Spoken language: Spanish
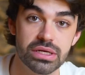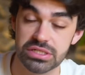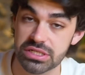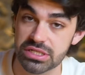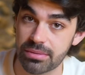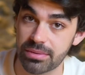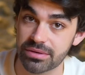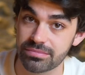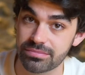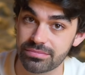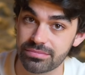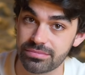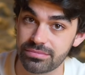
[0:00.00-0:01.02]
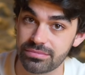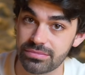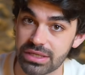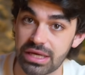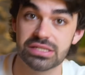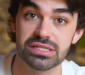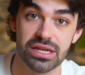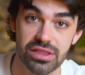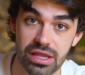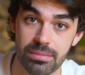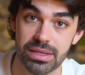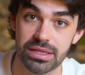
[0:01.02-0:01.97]
sin saber que
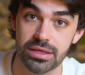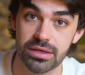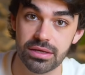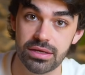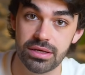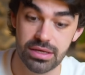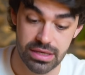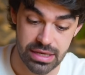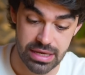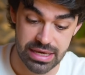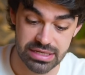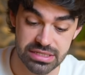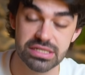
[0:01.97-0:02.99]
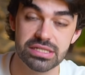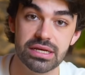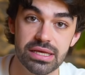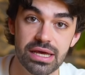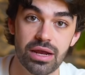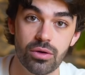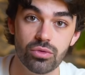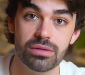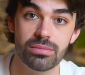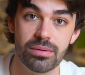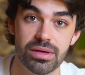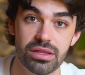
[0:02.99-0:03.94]
desgraciadamente esa sería la
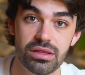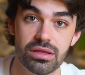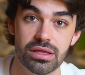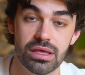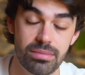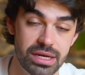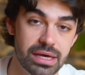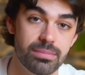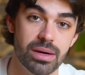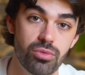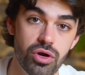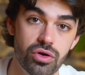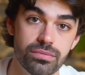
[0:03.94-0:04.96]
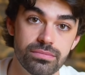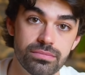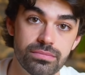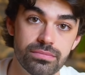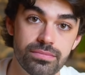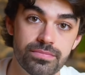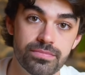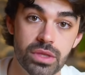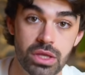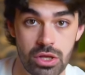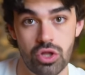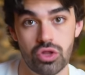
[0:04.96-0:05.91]
última vez que vería a mi abuelo.
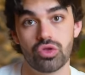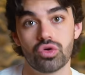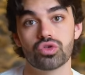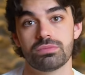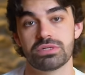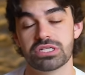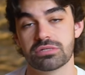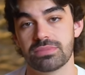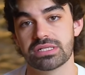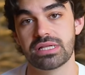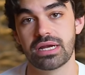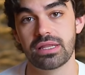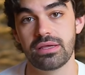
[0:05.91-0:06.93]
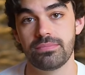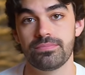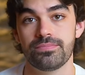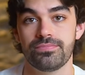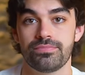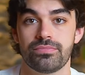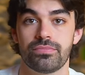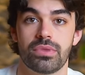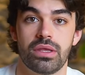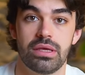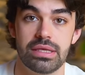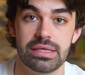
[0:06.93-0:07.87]
Dos meses más tarde,
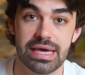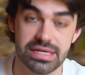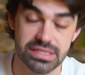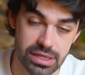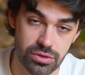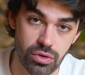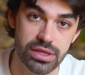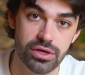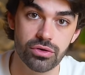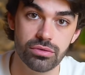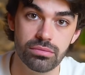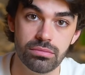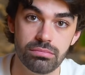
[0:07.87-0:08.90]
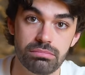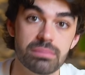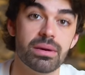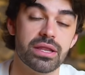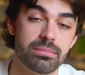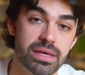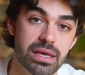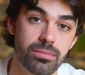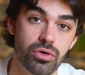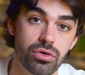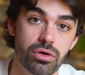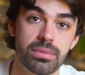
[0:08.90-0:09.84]
ya estando en Lyon, mi madre me
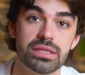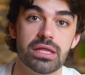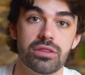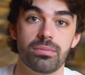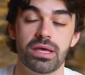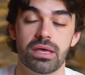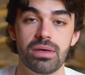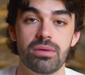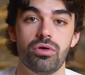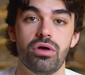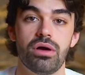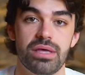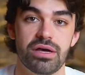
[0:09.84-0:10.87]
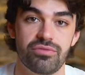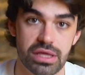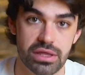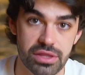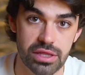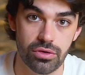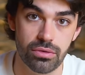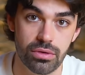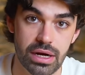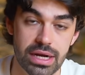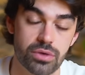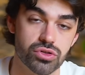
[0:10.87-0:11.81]
llamó comentándome que mi abuelo había fallecido
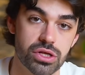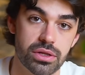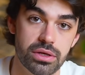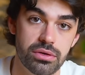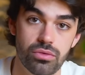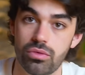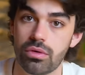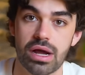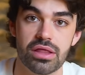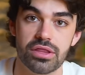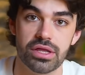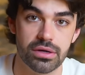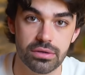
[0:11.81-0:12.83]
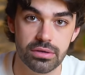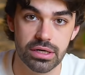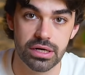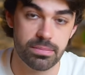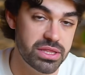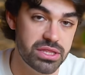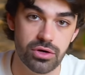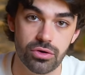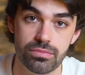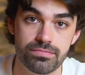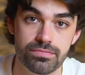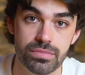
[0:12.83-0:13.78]
a causa de un cáncer
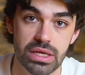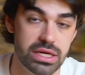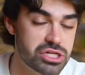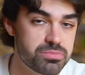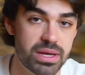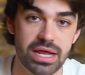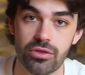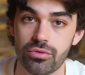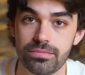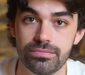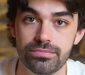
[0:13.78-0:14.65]
repentino, inesperado.